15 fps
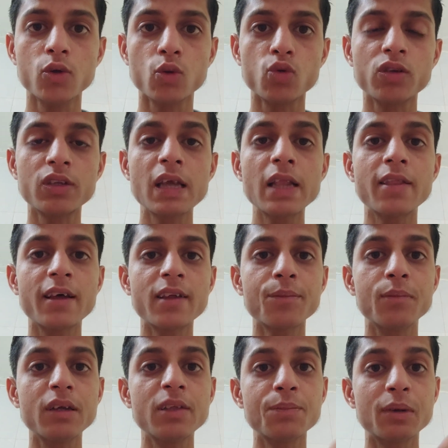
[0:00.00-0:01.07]
तो उसके 10
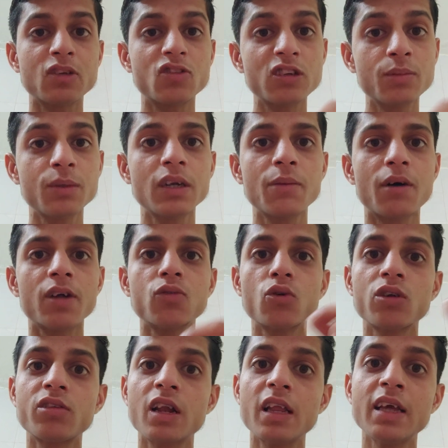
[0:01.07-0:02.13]
बीस 25 मिनट बाद
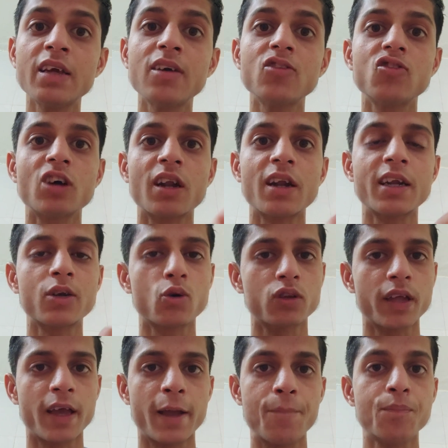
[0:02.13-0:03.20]
वो लिंक जनरेट
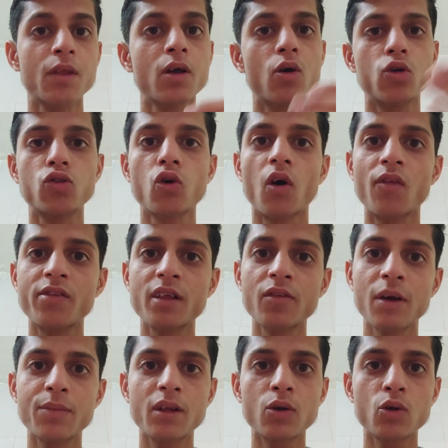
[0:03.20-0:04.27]
होते हैं और जो ऑफिशियल
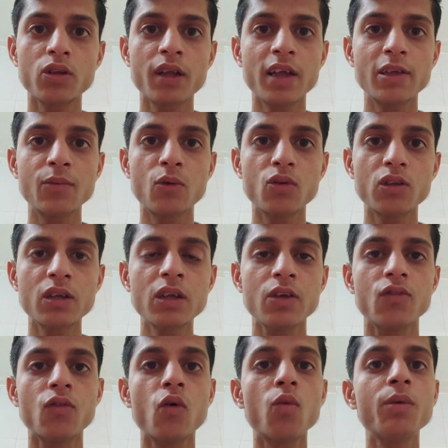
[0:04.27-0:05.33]
वेबसाइट होती है बॉस
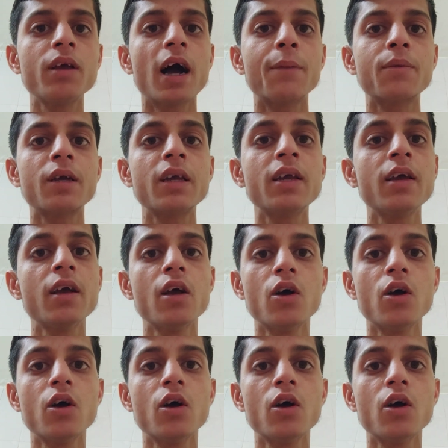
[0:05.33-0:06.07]
की वो भी आपकी